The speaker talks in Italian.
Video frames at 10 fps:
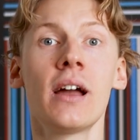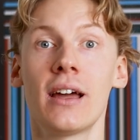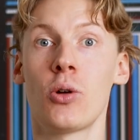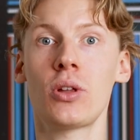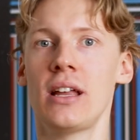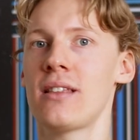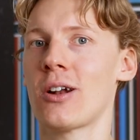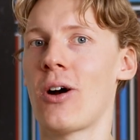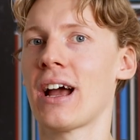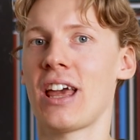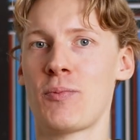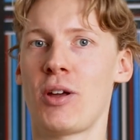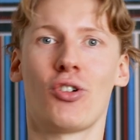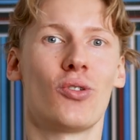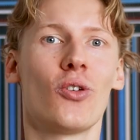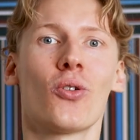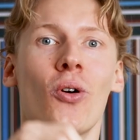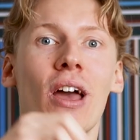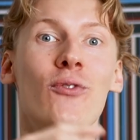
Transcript: che la utilizzano anche specie con le loro